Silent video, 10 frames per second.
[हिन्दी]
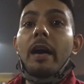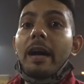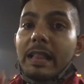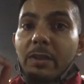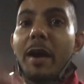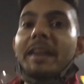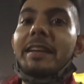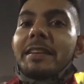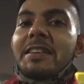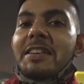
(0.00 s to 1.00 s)

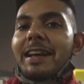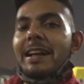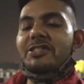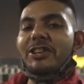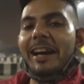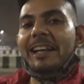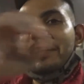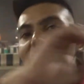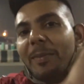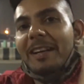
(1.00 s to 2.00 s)
हल्द्वानी जा रहे
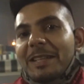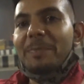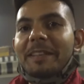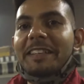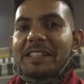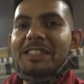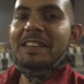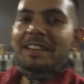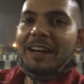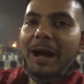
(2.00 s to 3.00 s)
थे हिमाचल प्रदेश
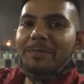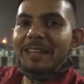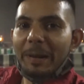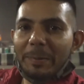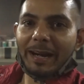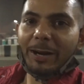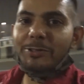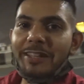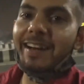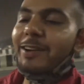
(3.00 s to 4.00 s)
अब जाना पड़ रहा है
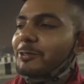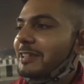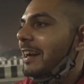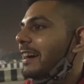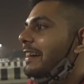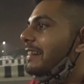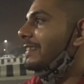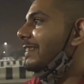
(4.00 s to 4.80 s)
उत्तरा उत्तराखंड